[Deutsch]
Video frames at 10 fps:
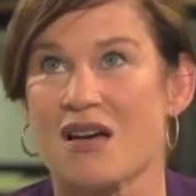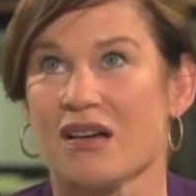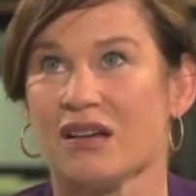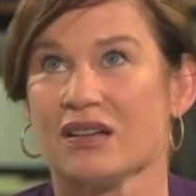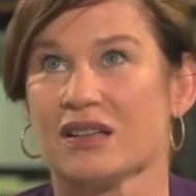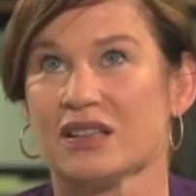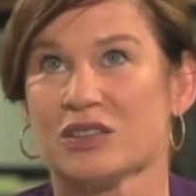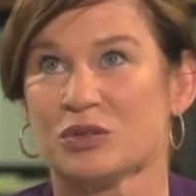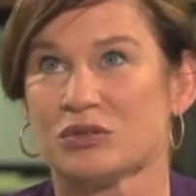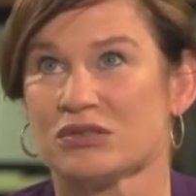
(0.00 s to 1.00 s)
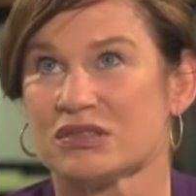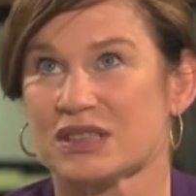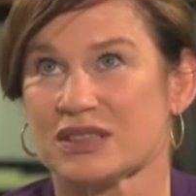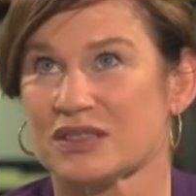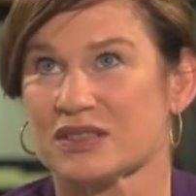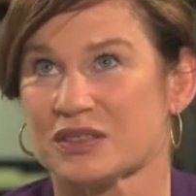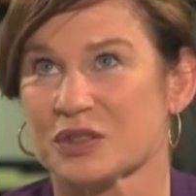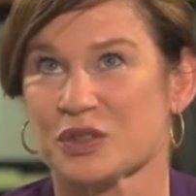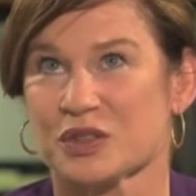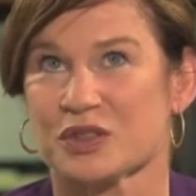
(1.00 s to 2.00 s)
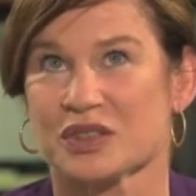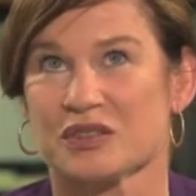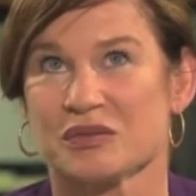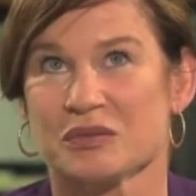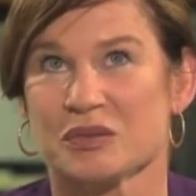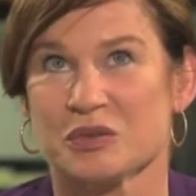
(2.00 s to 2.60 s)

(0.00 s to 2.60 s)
Äh, und das äh,